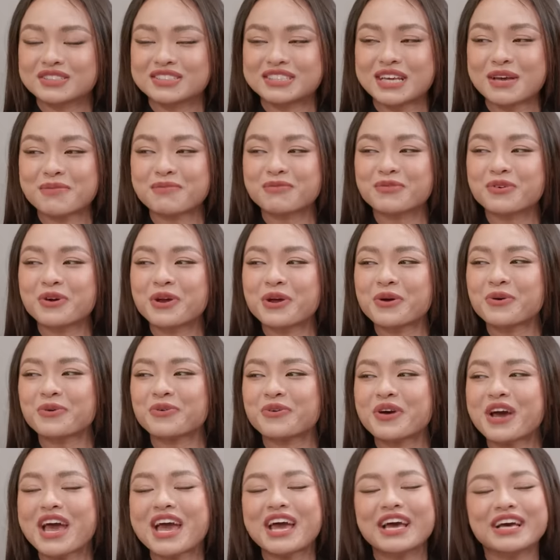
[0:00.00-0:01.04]
mình xem biết real,
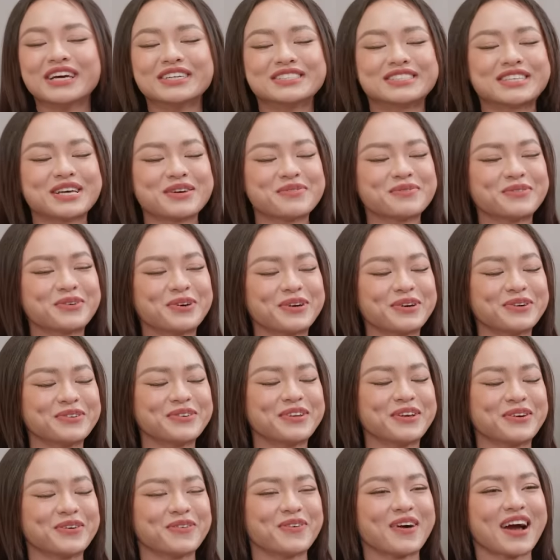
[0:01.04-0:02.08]
xem real
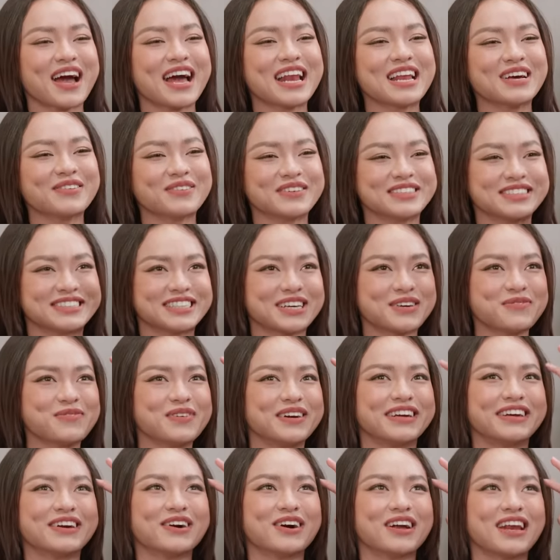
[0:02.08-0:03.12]
nhiều quá là mình sẽ
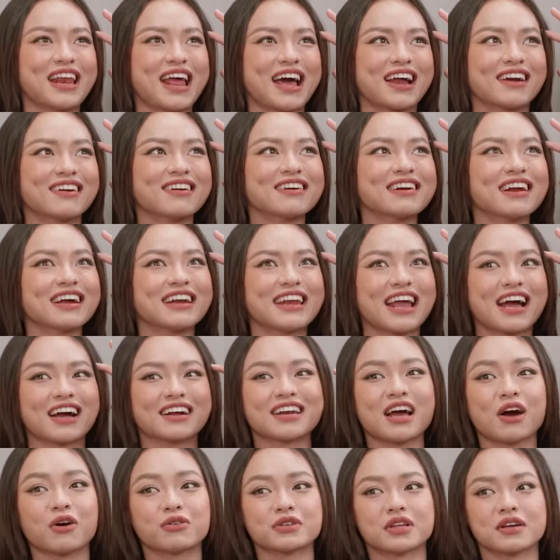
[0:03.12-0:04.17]
bị gọi đúng là rồi, rất là
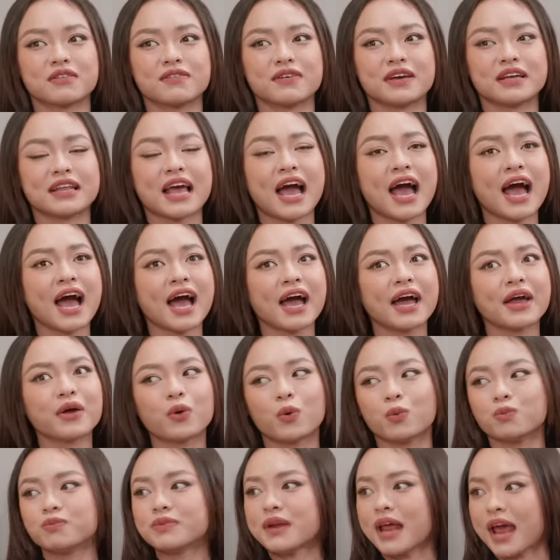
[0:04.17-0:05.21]
nặng đầu, tại vì ai
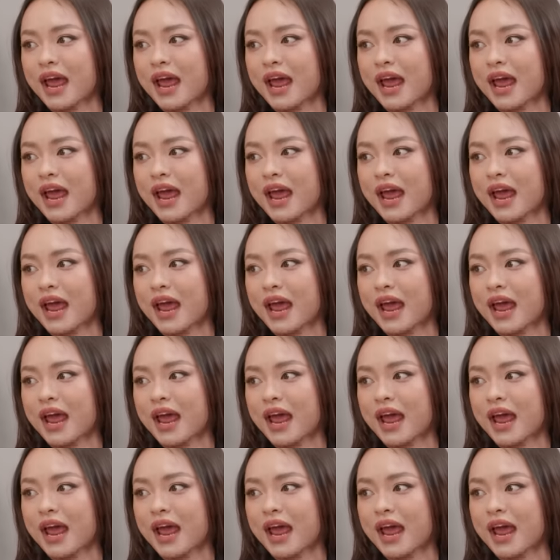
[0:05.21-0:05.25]
cũng